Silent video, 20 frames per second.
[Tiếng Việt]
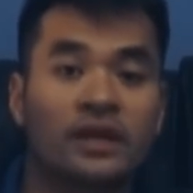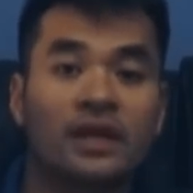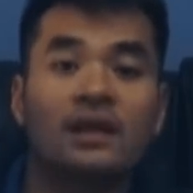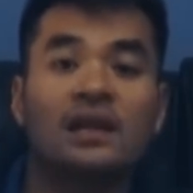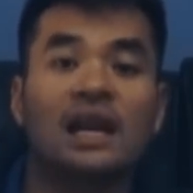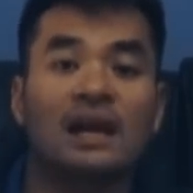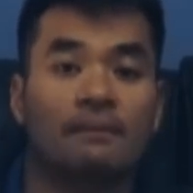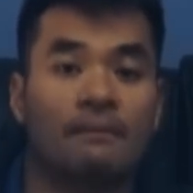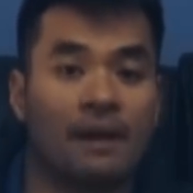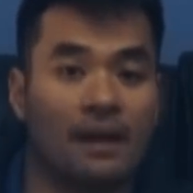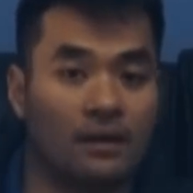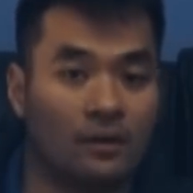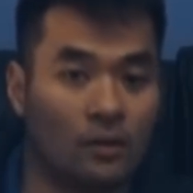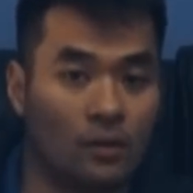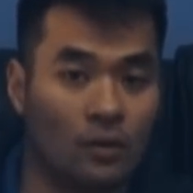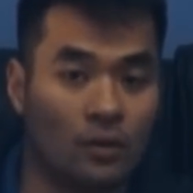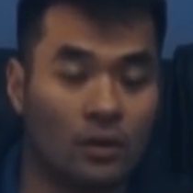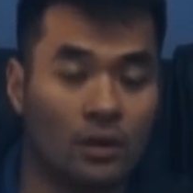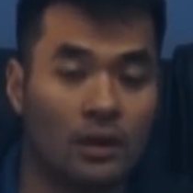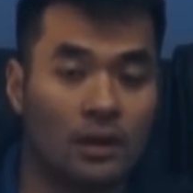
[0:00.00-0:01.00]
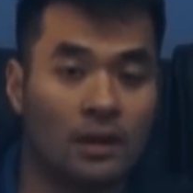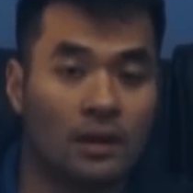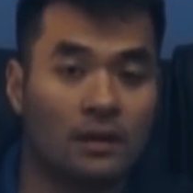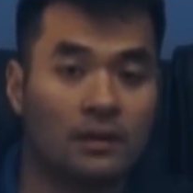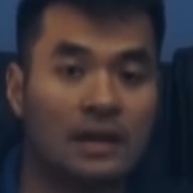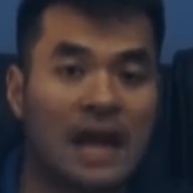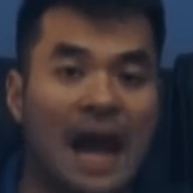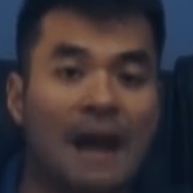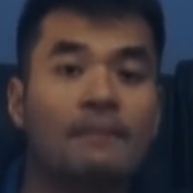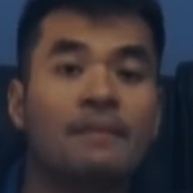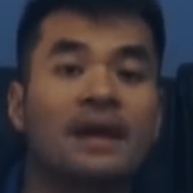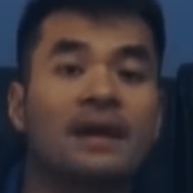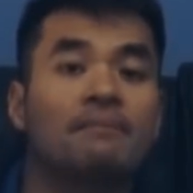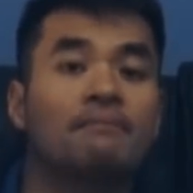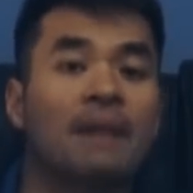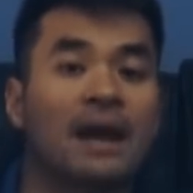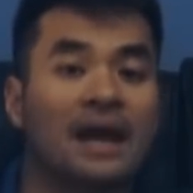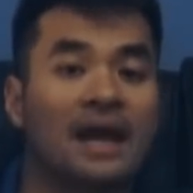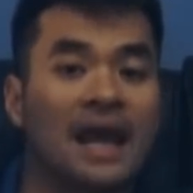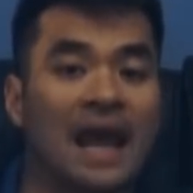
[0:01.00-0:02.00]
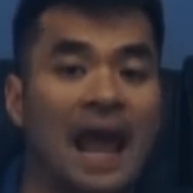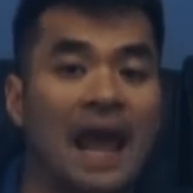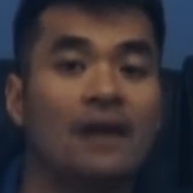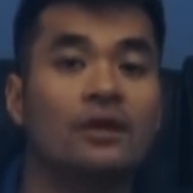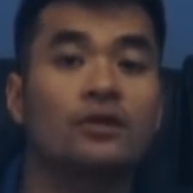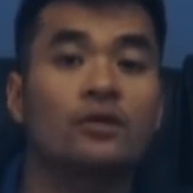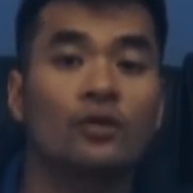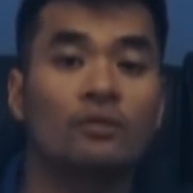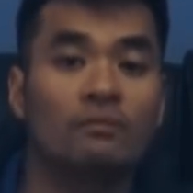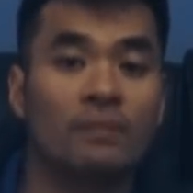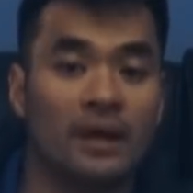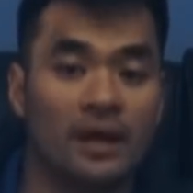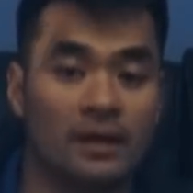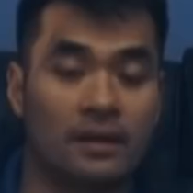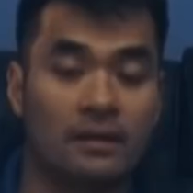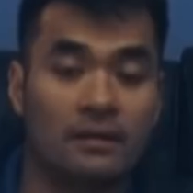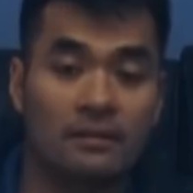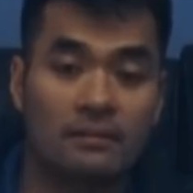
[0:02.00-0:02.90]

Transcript: chính là mẹ ruột đã bị mẹ ghẻ Jun Mị